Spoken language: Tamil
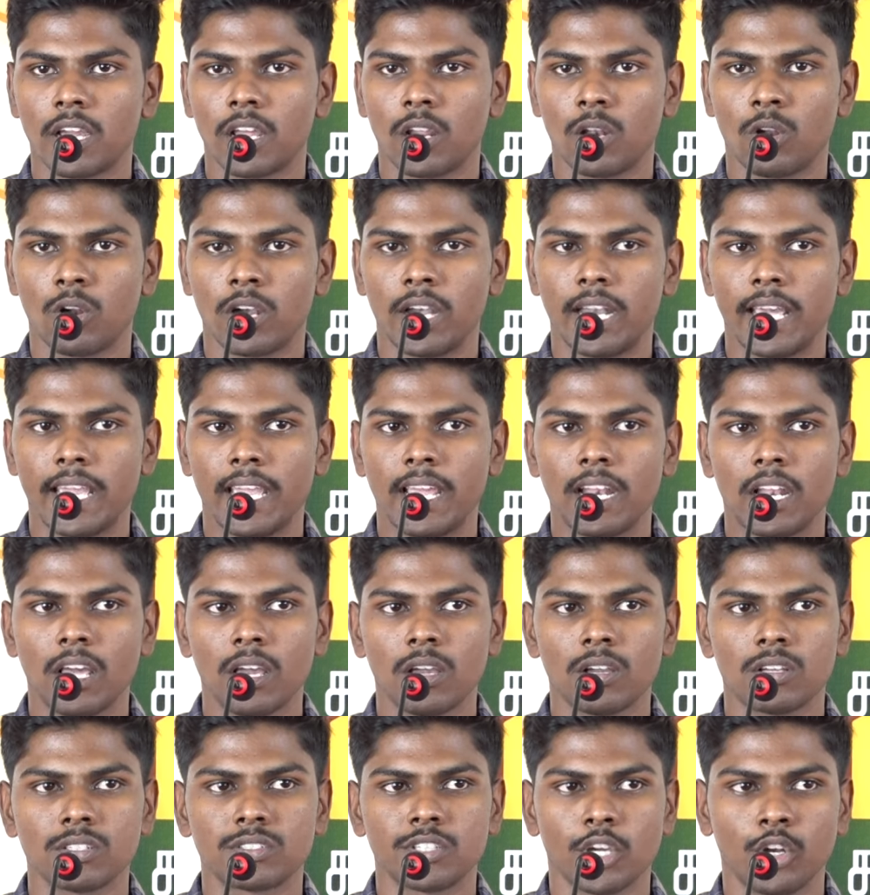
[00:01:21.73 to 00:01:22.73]
என்னோட டேயில்
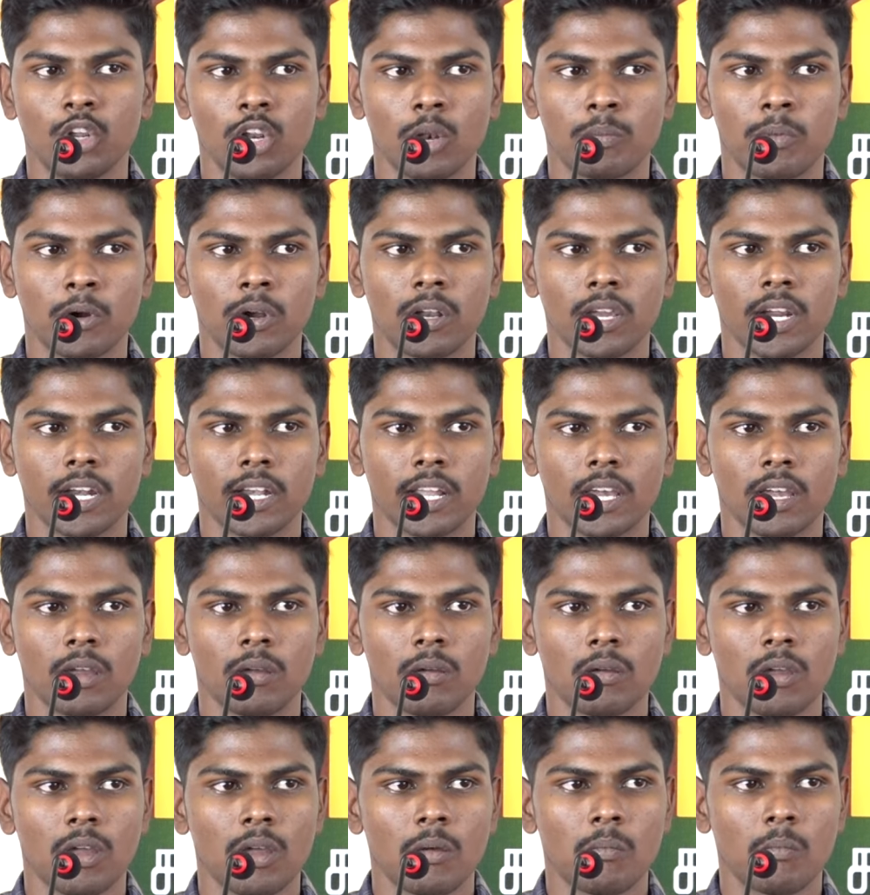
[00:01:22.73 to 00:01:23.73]
ஷெடியூல் போட்டுக்கிட்டேன்
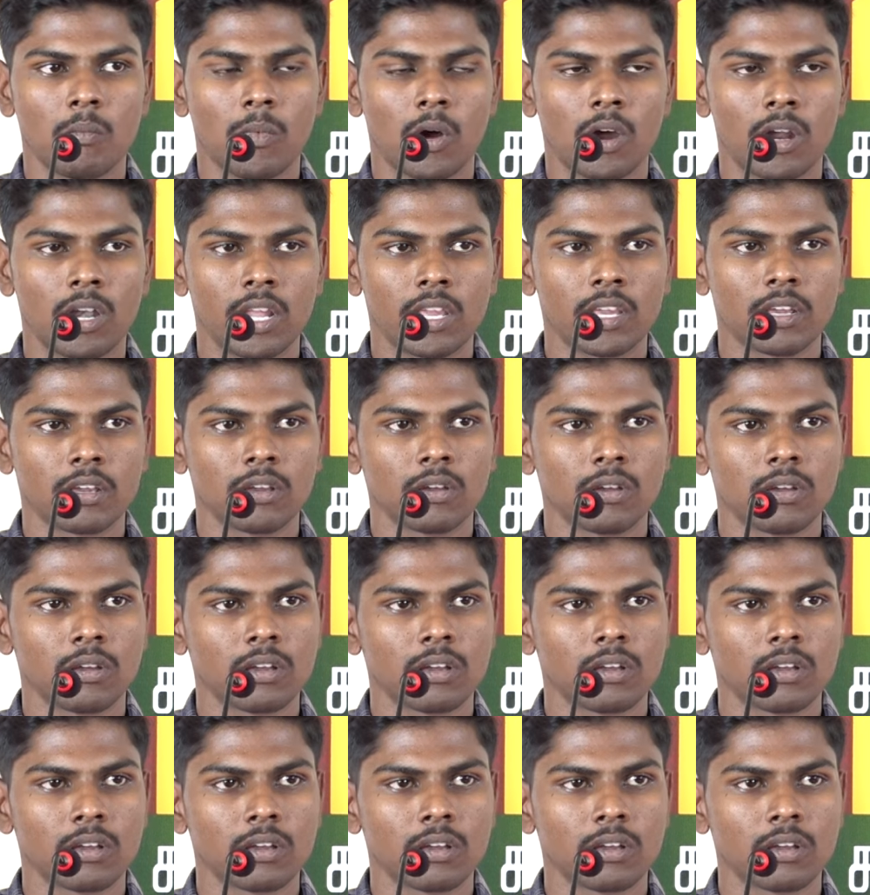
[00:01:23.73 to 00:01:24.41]
மார்னிங்